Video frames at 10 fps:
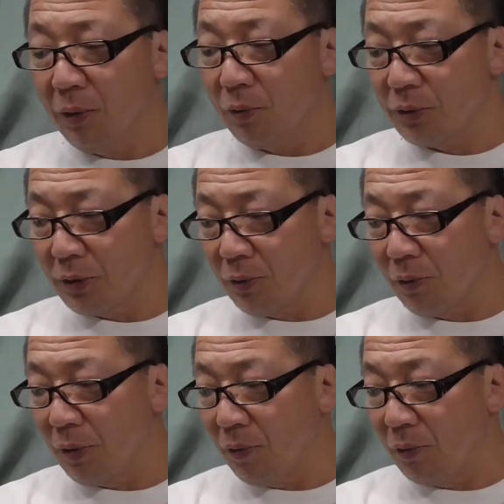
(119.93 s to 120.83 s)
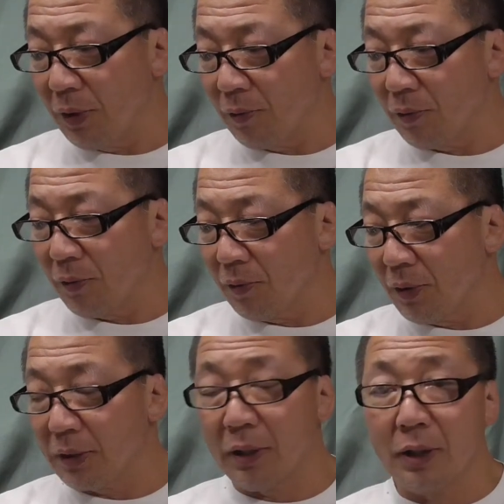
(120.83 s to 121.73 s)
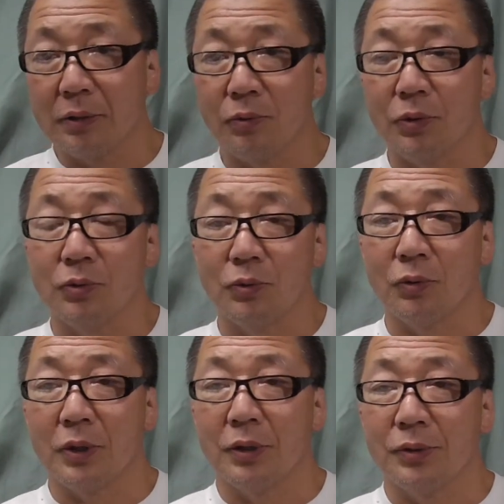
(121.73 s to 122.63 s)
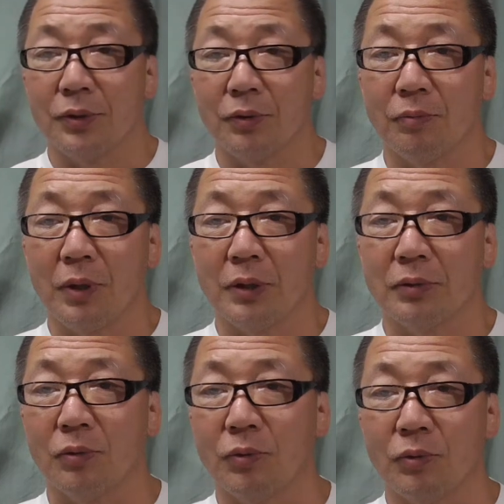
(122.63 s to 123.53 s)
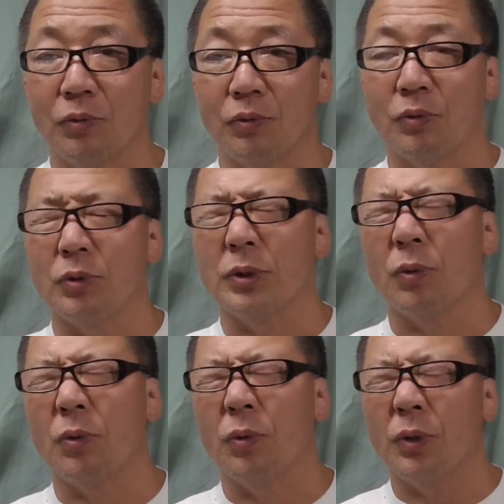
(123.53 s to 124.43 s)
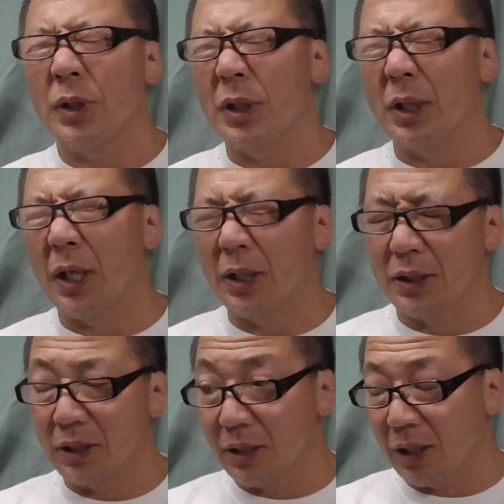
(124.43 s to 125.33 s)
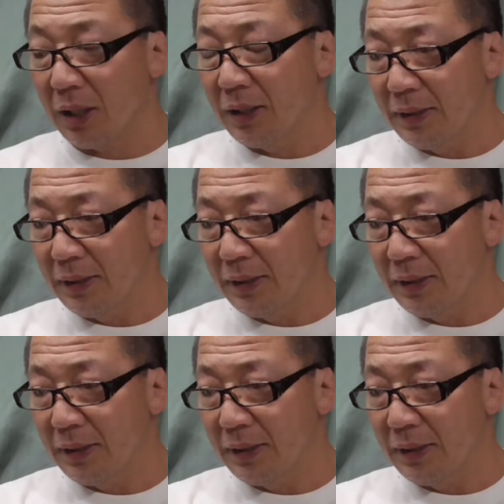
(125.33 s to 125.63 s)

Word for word: お月の女の方がそう言うとったんですまあそれを通り越してこう家に入ってきて